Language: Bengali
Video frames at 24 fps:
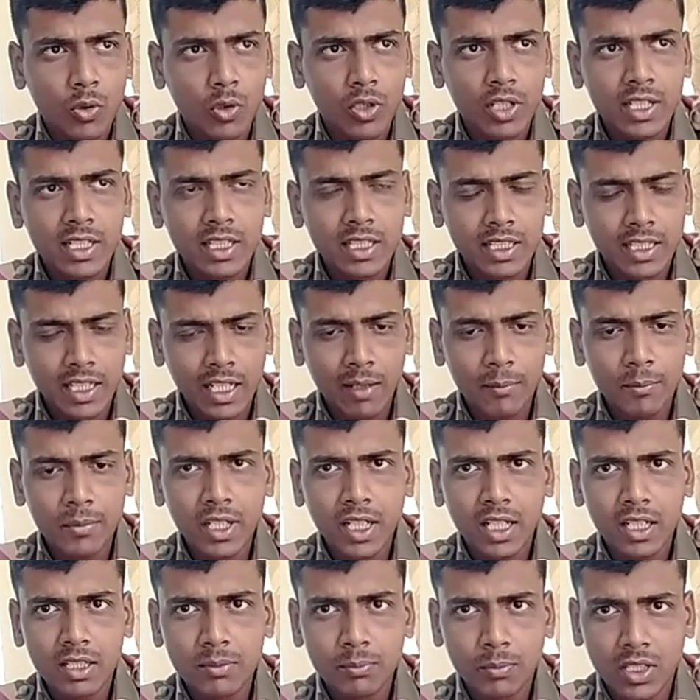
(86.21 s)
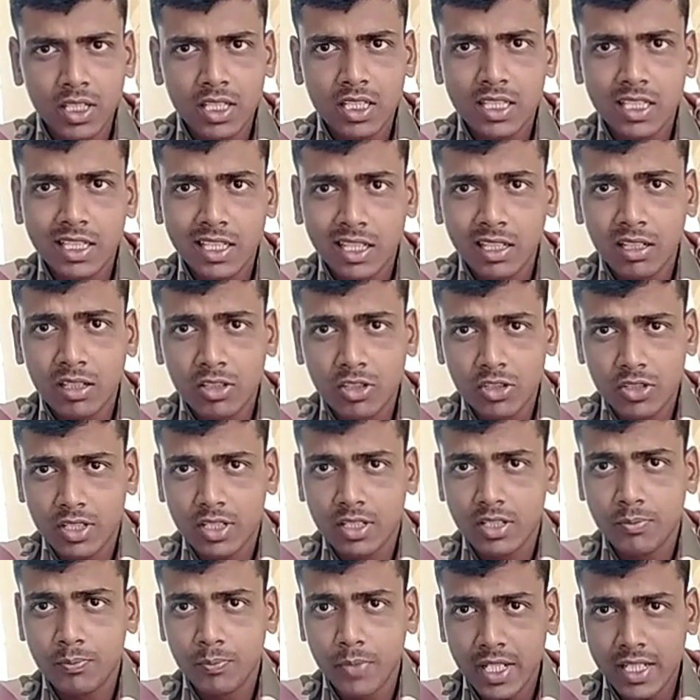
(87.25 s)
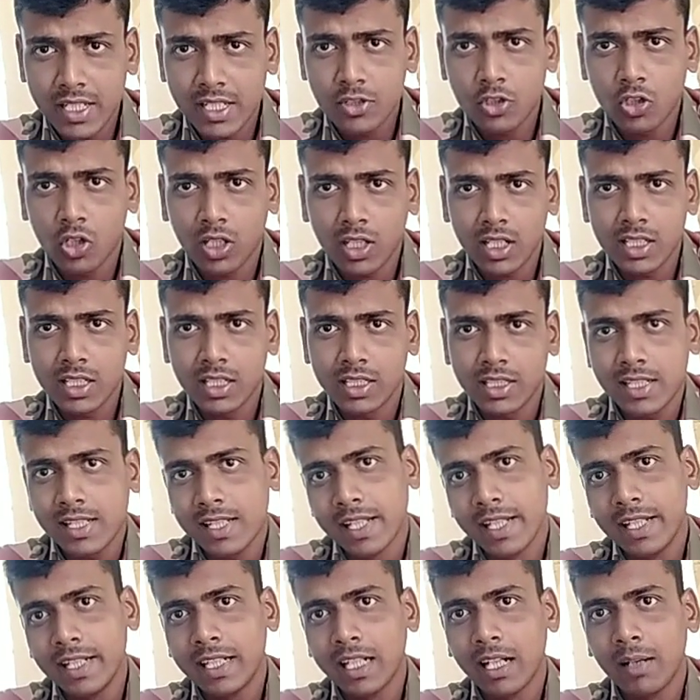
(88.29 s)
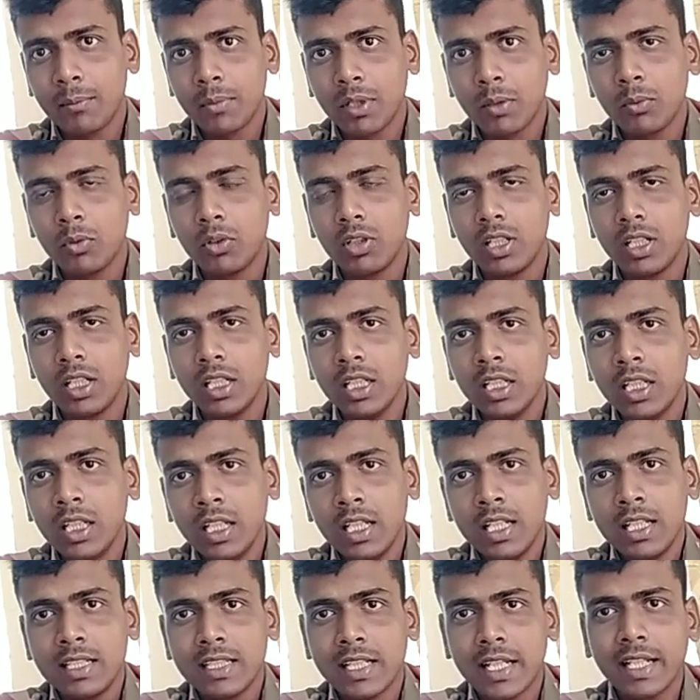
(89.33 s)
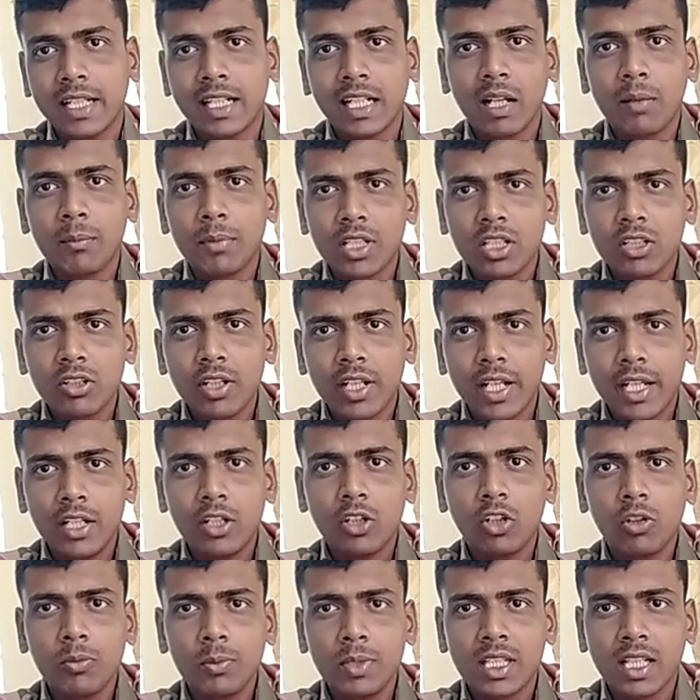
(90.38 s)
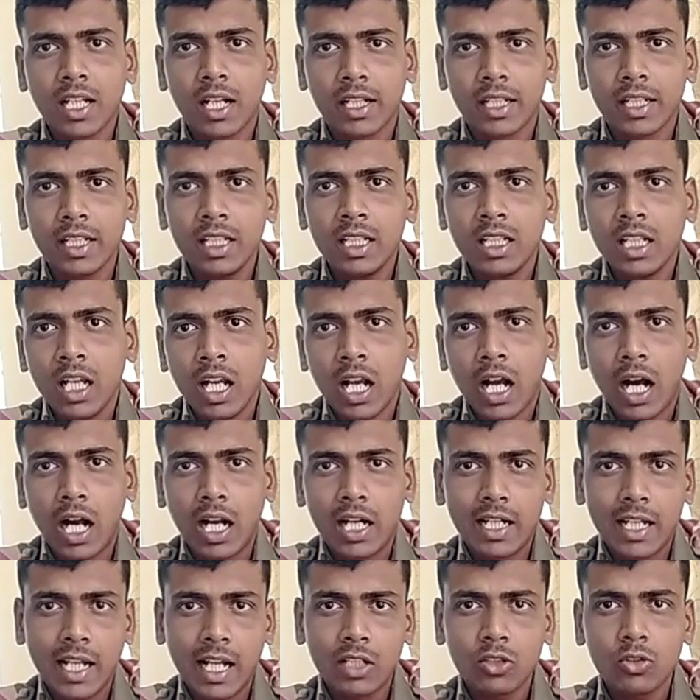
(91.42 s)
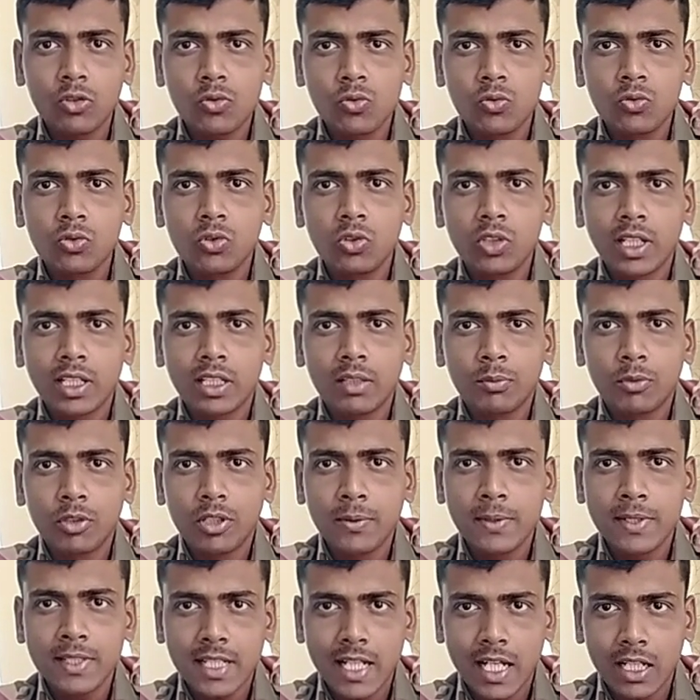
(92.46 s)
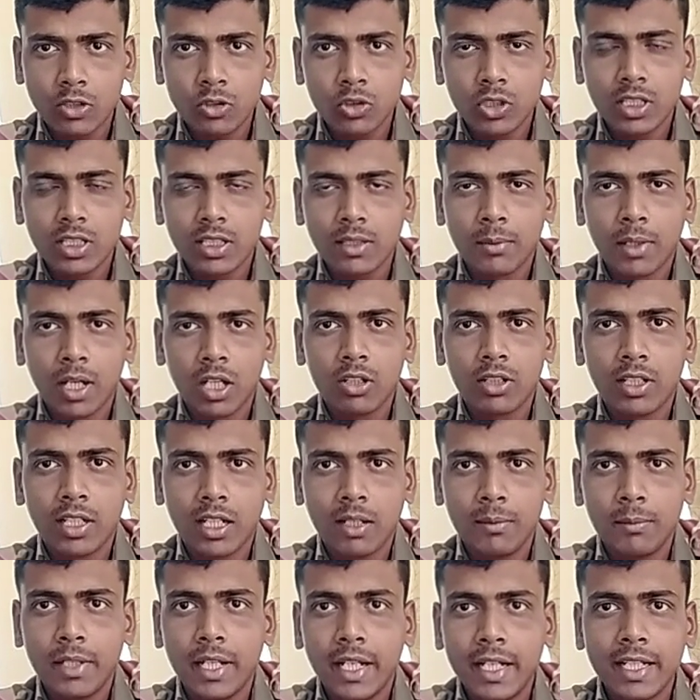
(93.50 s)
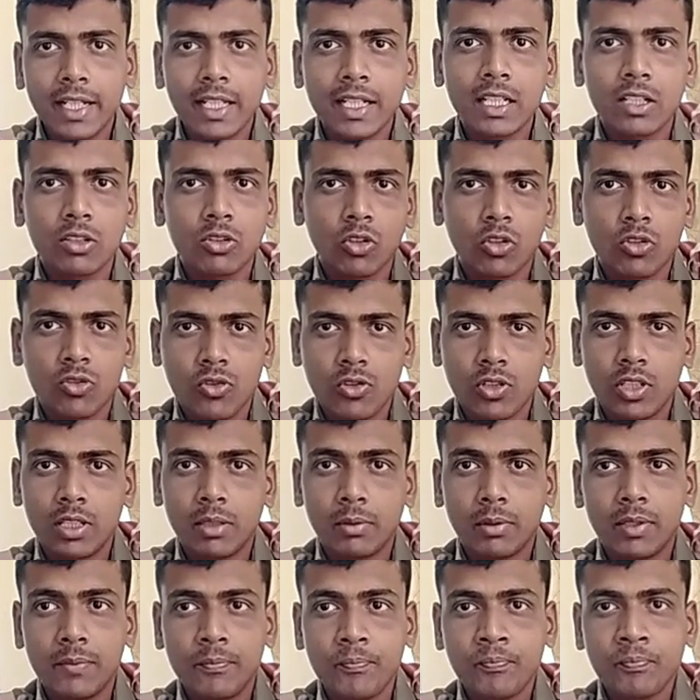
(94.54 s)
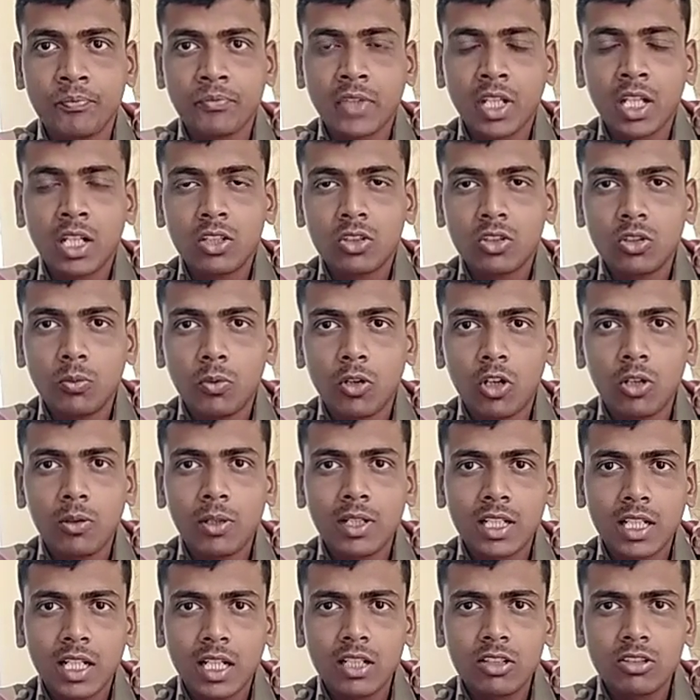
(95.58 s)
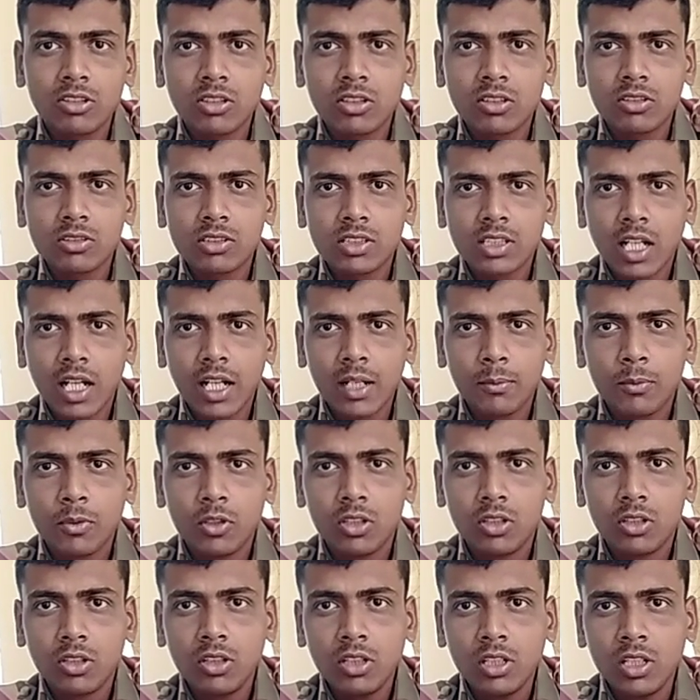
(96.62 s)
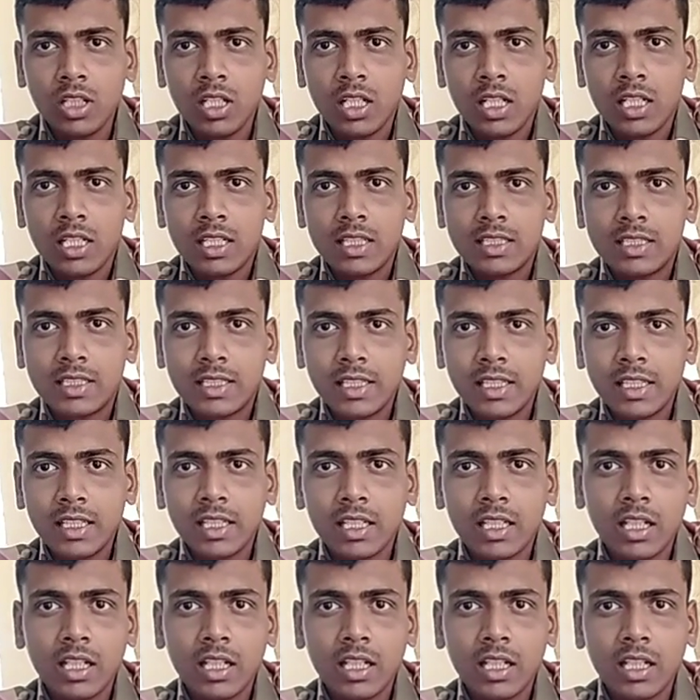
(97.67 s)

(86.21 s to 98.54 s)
ওই গ্রামটা মানে যেটা বেশি ঝগড়াঝাটি সেই গ্রামটা বললে যে এই গ্রামটা যেন এরকমই থাকে আর এত সুন্দর একটা পরিবেশ এত একটা ভালো গ্রাম এটা কেন ধ্বংস হয়ে যাবে তো ভগবান নারায়ণ তখন তাকে বলল যে